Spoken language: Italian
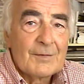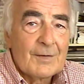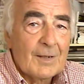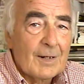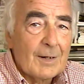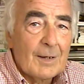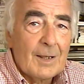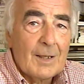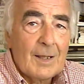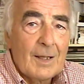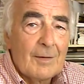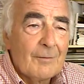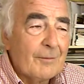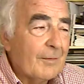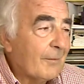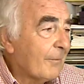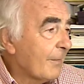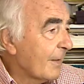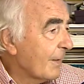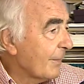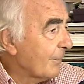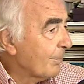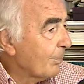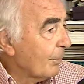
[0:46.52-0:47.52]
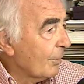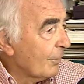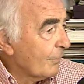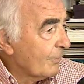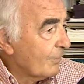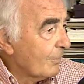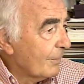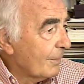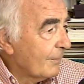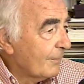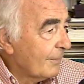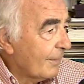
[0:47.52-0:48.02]
era, aveva
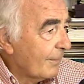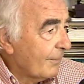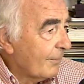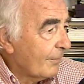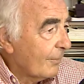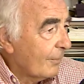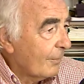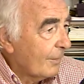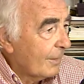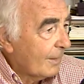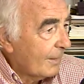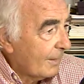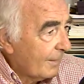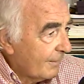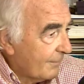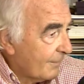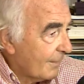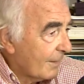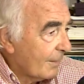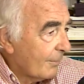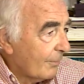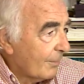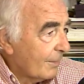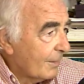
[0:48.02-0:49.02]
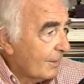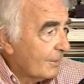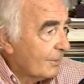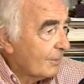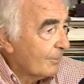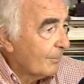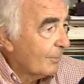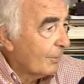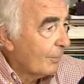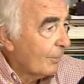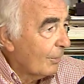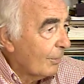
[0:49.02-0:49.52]
risposto a un'inserzione del secolo
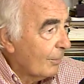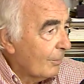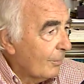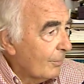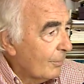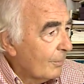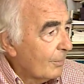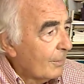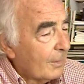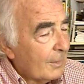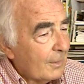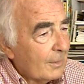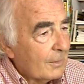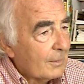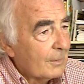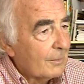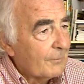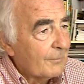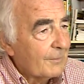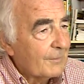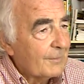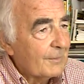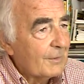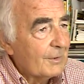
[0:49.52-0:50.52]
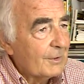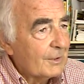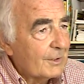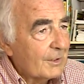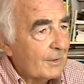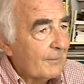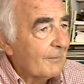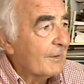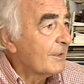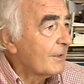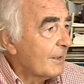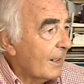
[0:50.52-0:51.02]
XIX dove si
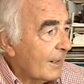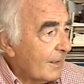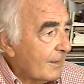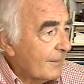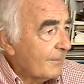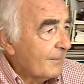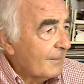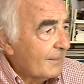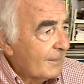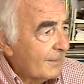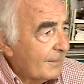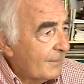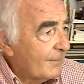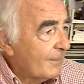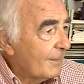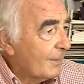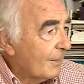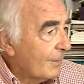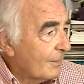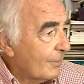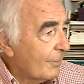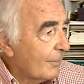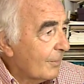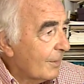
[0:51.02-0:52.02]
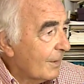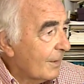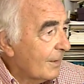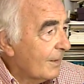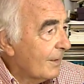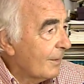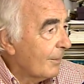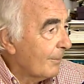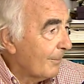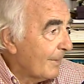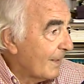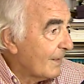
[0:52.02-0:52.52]
diceva cercati il disegnatore
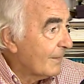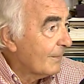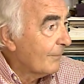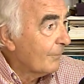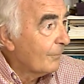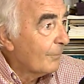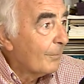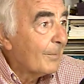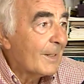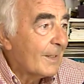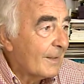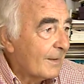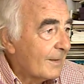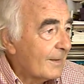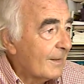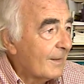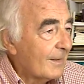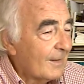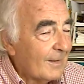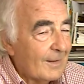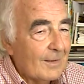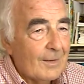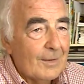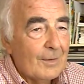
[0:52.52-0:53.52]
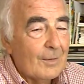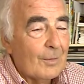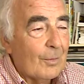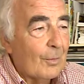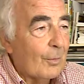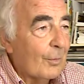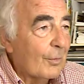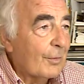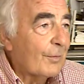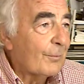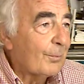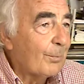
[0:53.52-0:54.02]
di romanzi a fumetti.
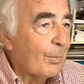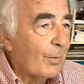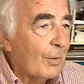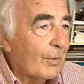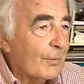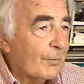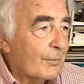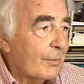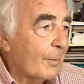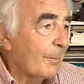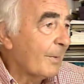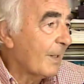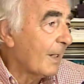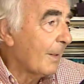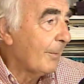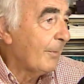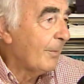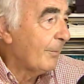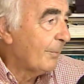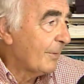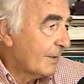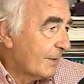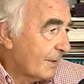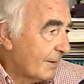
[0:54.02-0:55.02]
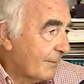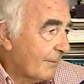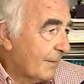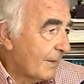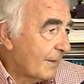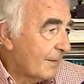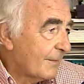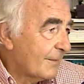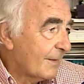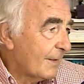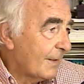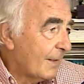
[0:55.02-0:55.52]
Ho risposto perché mi piaceva
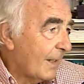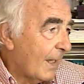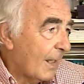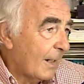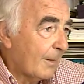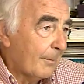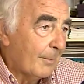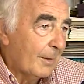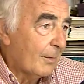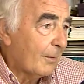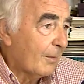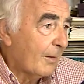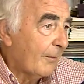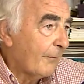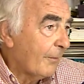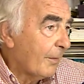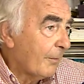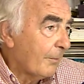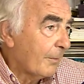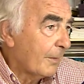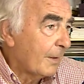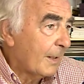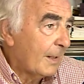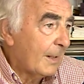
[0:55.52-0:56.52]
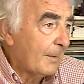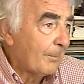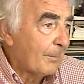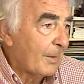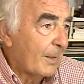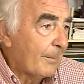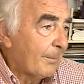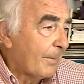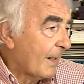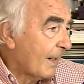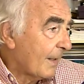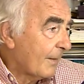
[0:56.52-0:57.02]
disegnare, ma non avevo né
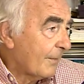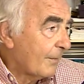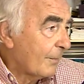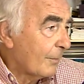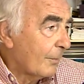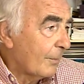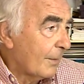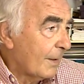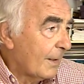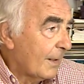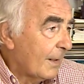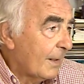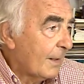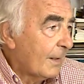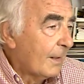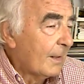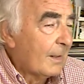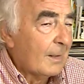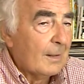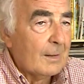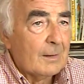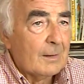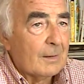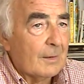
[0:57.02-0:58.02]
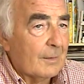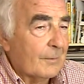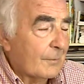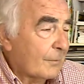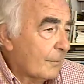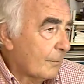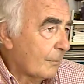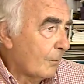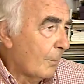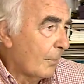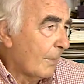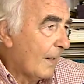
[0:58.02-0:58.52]
preparazione eh,
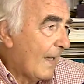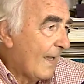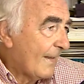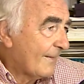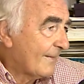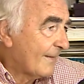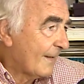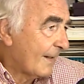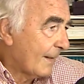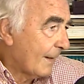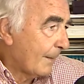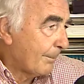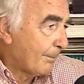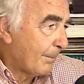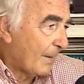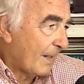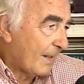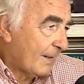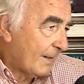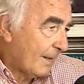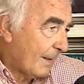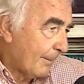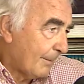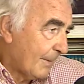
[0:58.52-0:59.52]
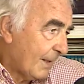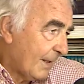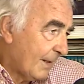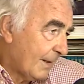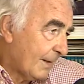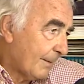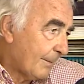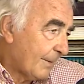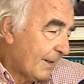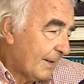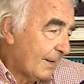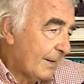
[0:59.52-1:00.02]
scolastica
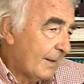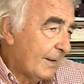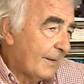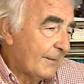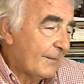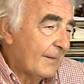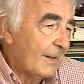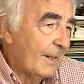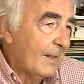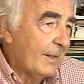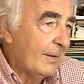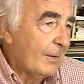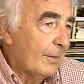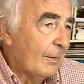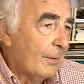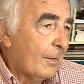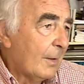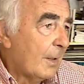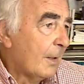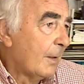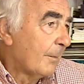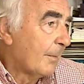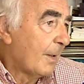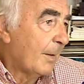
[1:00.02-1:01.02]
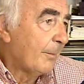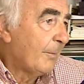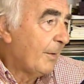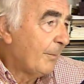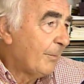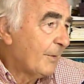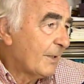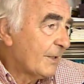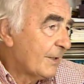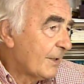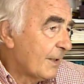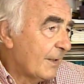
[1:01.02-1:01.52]
prettamente per il disegno, ma
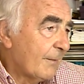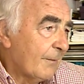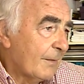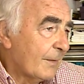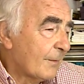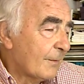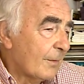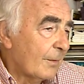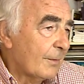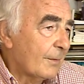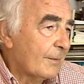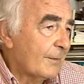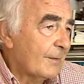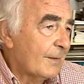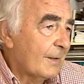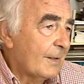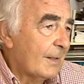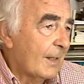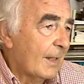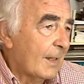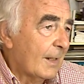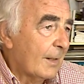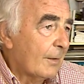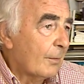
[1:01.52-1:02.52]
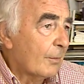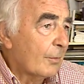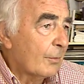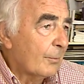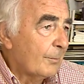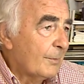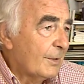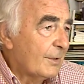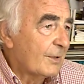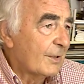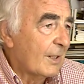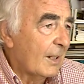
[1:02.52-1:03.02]
mi piaceva solo disegnare. Ho
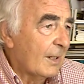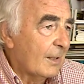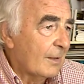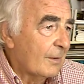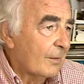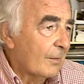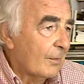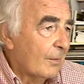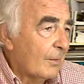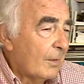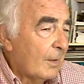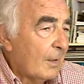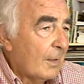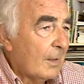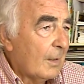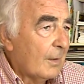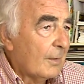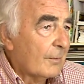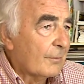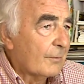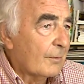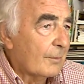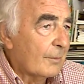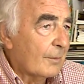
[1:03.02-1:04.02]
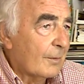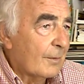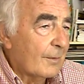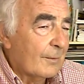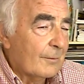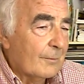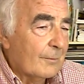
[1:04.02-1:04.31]
cominciato, sono